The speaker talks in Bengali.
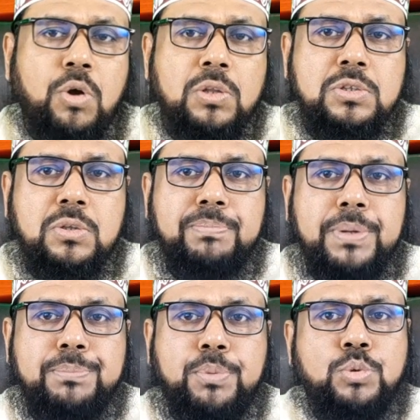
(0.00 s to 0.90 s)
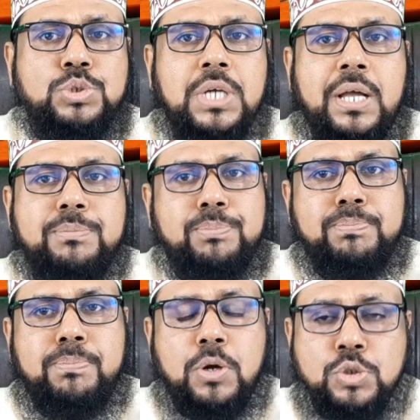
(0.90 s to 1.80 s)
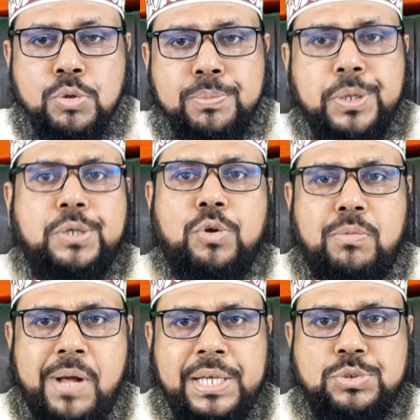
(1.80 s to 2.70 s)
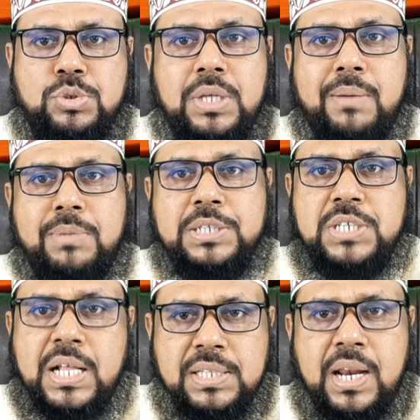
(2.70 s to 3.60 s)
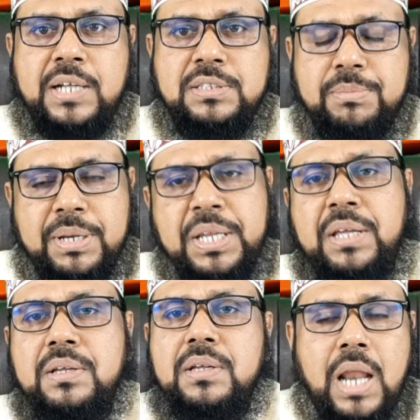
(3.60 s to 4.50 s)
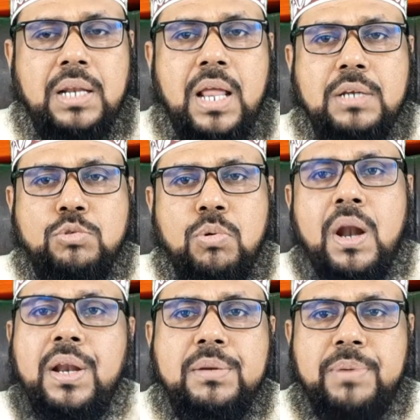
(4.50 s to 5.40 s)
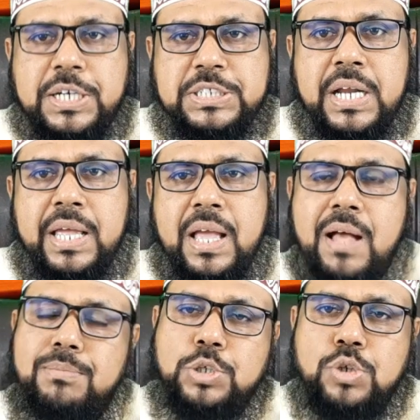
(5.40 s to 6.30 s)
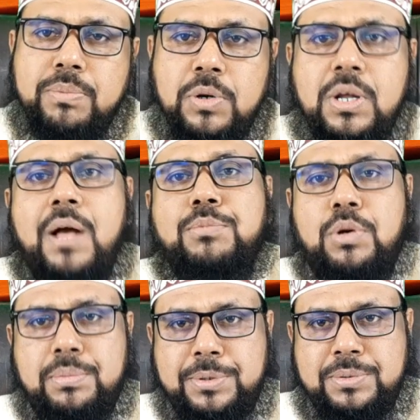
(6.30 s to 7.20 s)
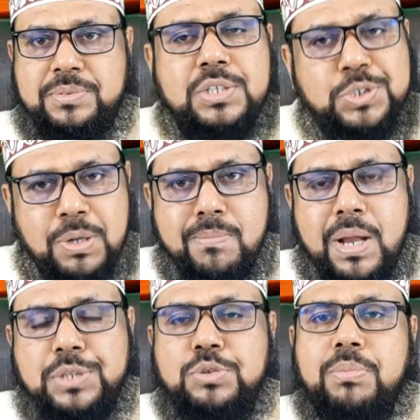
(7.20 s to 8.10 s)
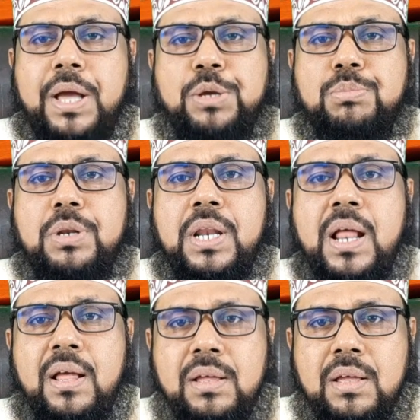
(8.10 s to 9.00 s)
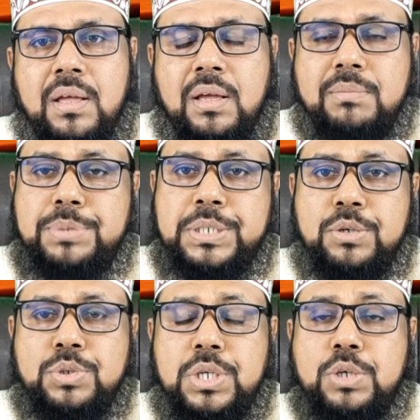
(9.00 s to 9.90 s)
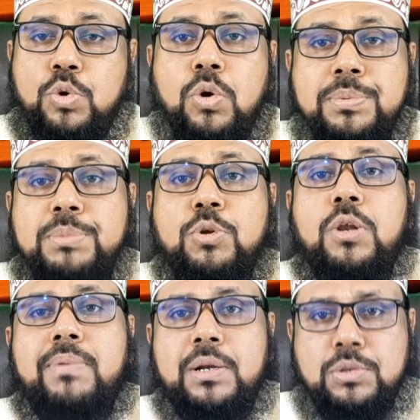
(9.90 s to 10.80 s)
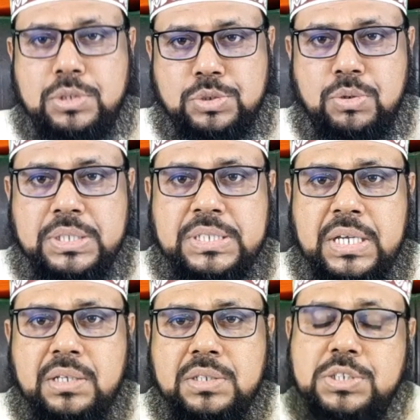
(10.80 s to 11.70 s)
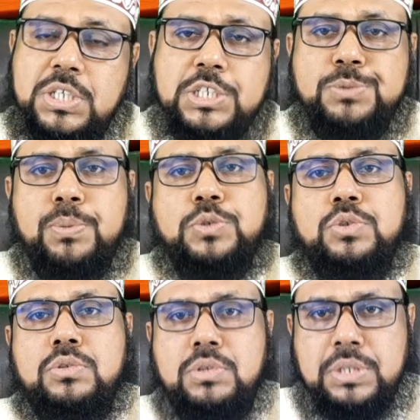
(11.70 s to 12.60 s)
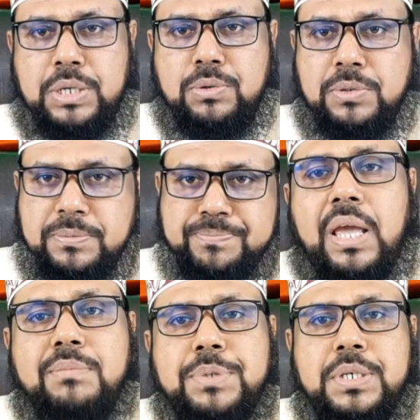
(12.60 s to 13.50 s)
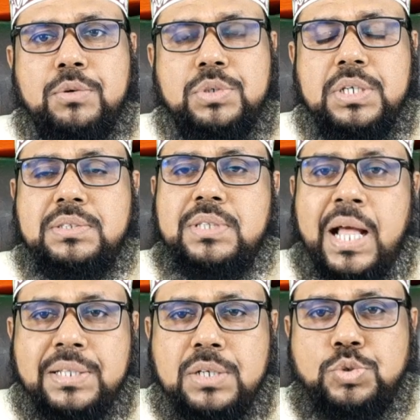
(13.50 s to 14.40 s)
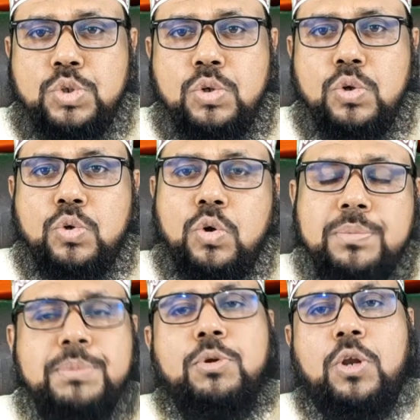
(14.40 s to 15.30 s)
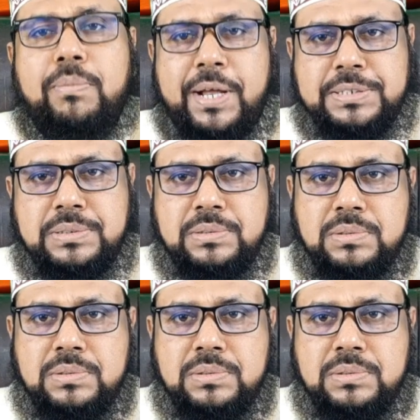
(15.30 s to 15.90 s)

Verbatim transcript: গন্তব্যে পৌঁছার পথ পরিক্রমায় যদি আমরা সাথে রাখতে পারি আল্লাহর কোরআনের ভাষায় আমরা সফল কাম হব সম্মানিত ভাই বোনেরা ভিডিওটি খুবই মূল্যবান হতে চলেছে শেষ পর্যন্ত দেখুন এই ভিডিওটি তাদের জন্য খুবই মূল্যবান